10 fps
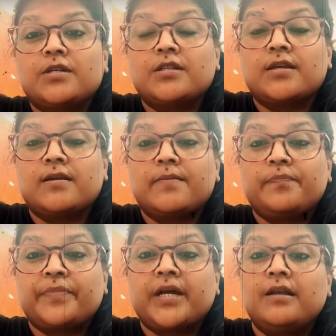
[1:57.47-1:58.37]
भूल सकते
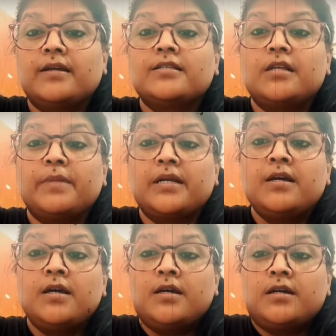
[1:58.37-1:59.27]
हैं हालांकि
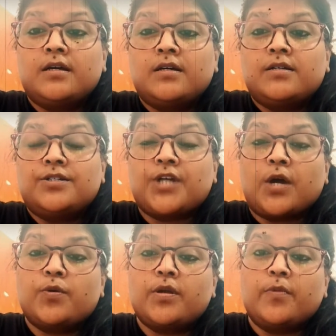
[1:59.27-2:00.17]
सलमान
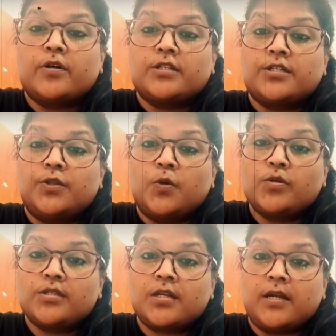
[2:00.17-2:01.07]
शाहरुख के बहुत अच्छे
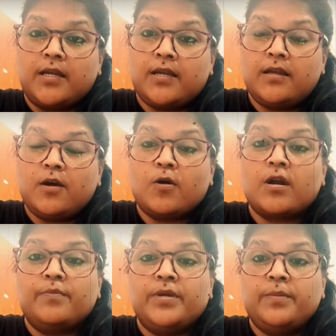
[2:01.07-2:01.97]
दोस्त रहे हैं
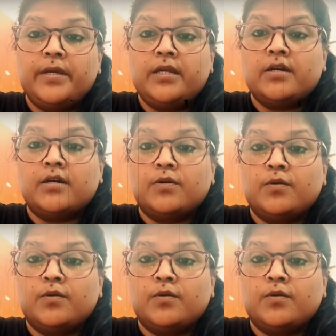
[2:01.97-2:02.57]
और अभी भी